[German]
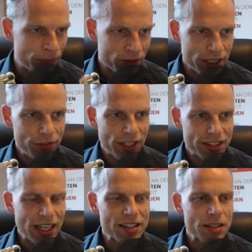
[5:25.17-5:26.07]
sind wir
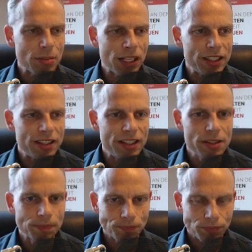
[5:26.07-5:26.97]
das erste Mal in
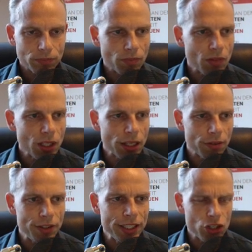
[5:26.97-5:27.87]
diesem
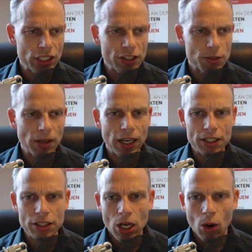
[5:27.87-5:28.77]

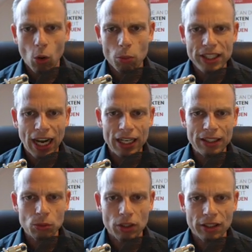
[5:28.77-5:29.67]
Widerstandsbereich um die
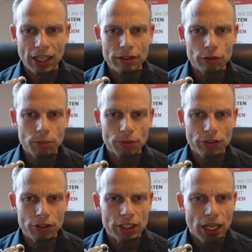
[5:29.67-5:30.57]

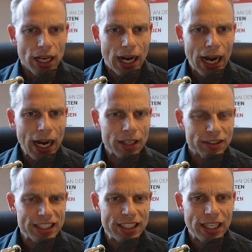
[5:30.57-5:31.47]
153,8
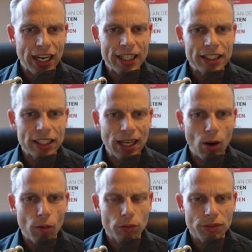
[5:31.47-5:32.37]

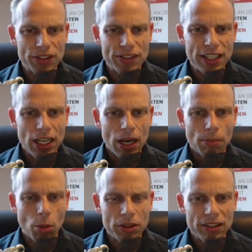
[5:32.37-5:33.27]
hineingelaufen und wir sehen
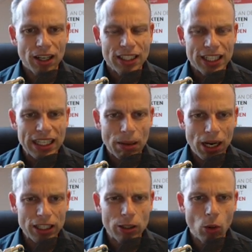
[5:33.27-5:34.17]
momentan, der
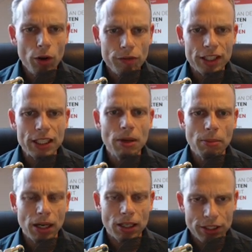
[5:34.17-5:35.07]
Markt läuft immer
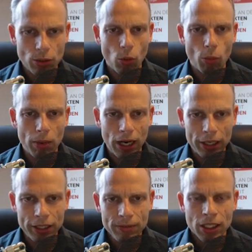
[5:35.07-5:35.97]
mal hier oben rein